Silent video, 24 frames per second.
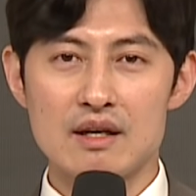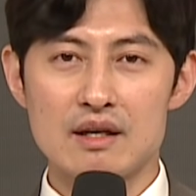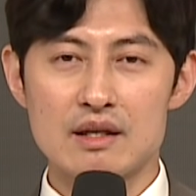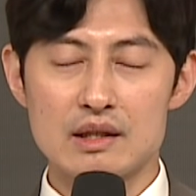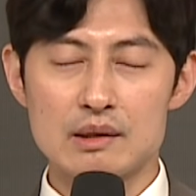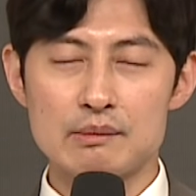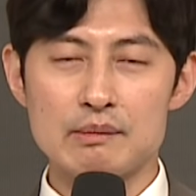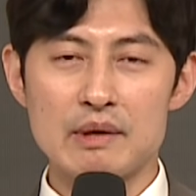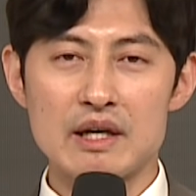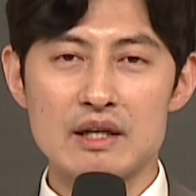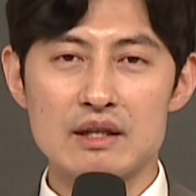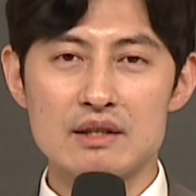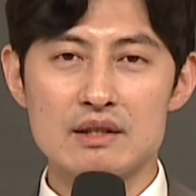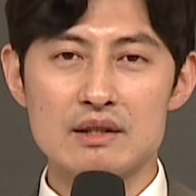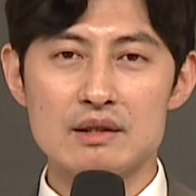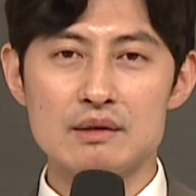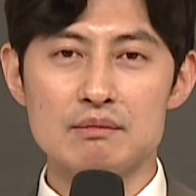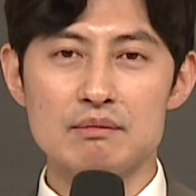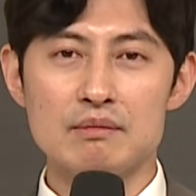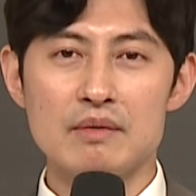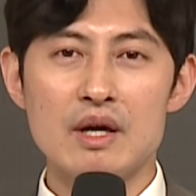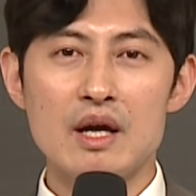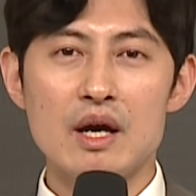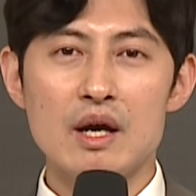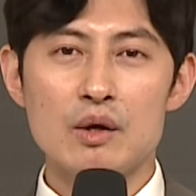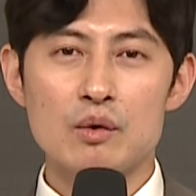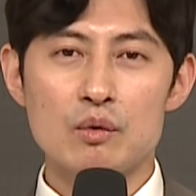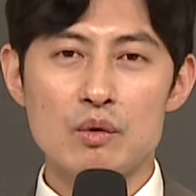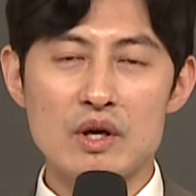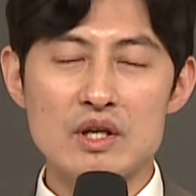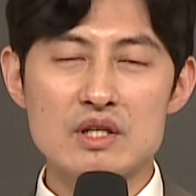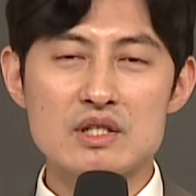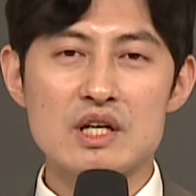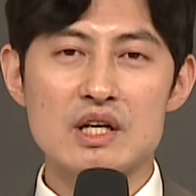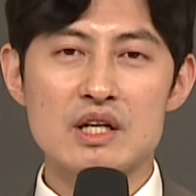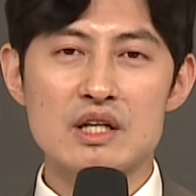그만큼
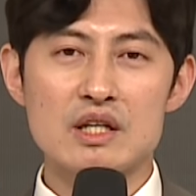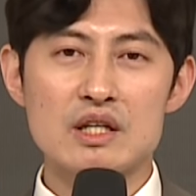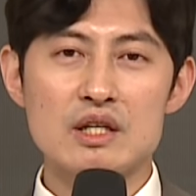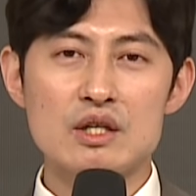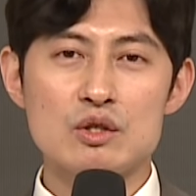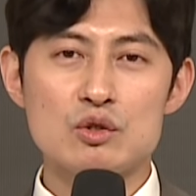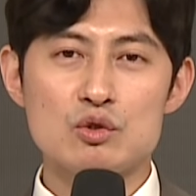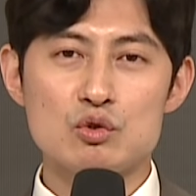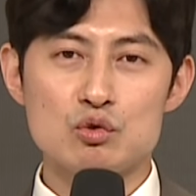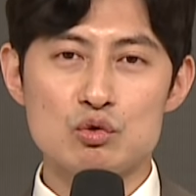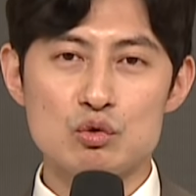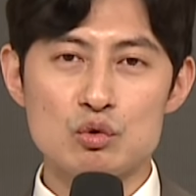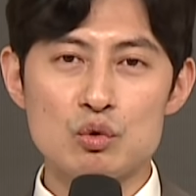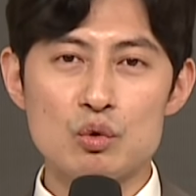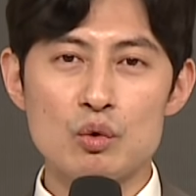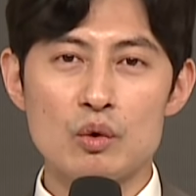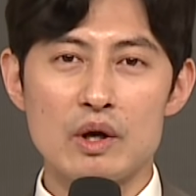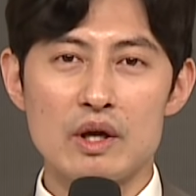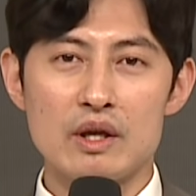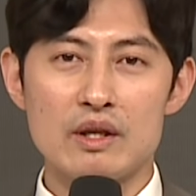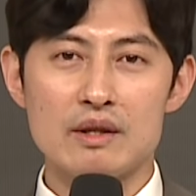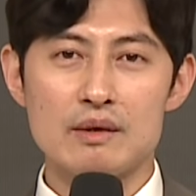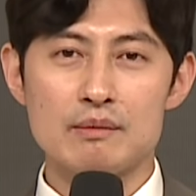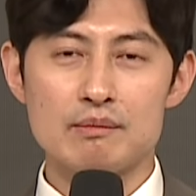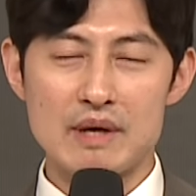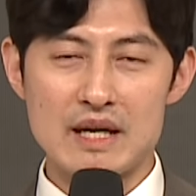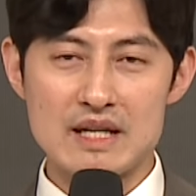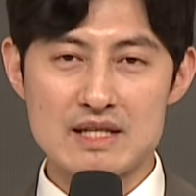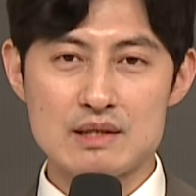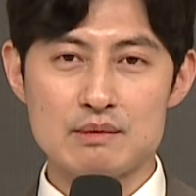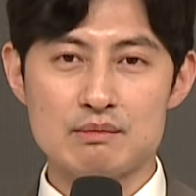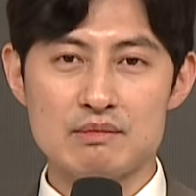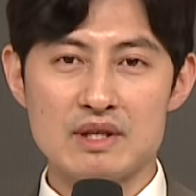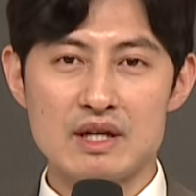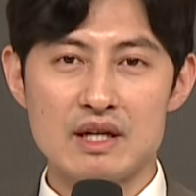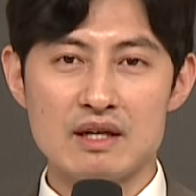굉장히 중요한
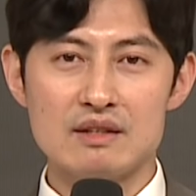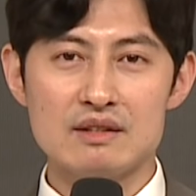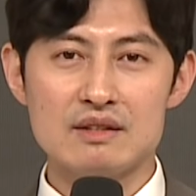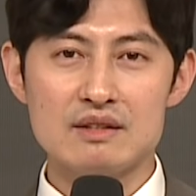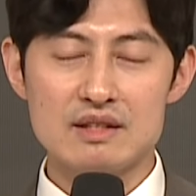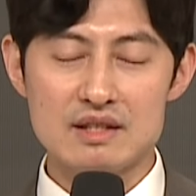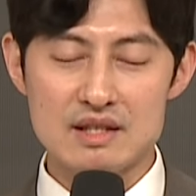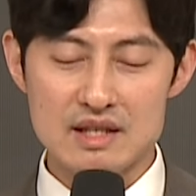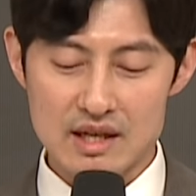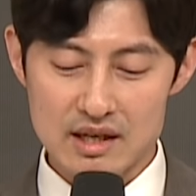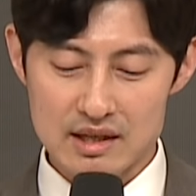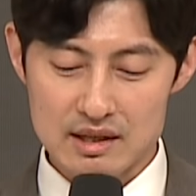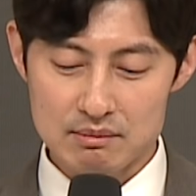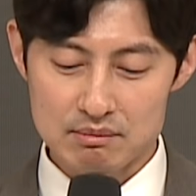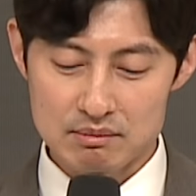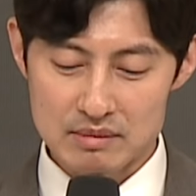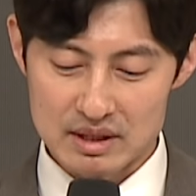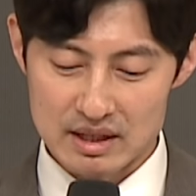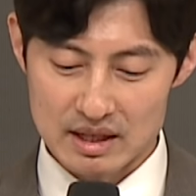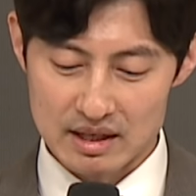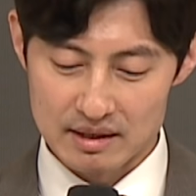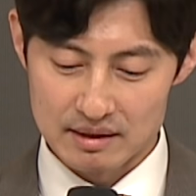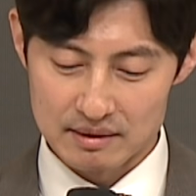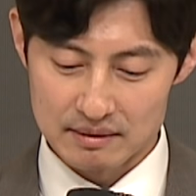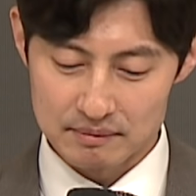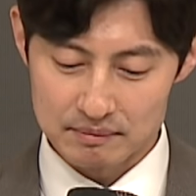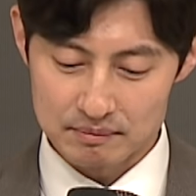말씀이라는 이야기입니다.